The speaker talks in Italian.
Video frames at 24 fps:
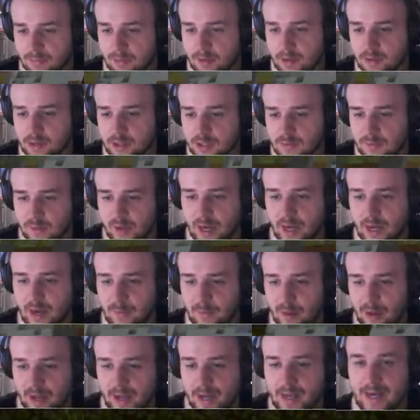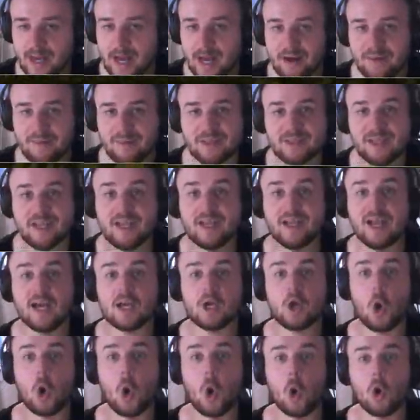Prossima arma è l'arma della
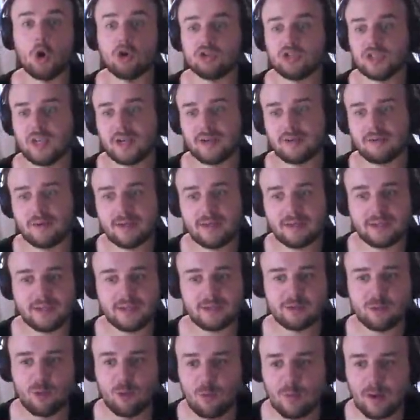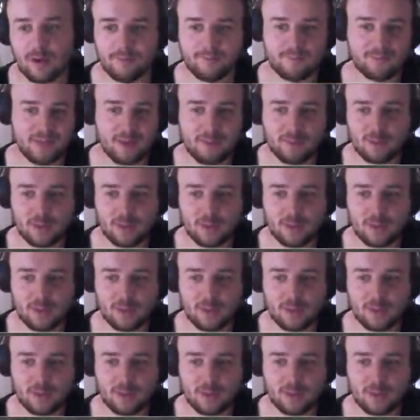cosa. Quindi, insomma, andiamo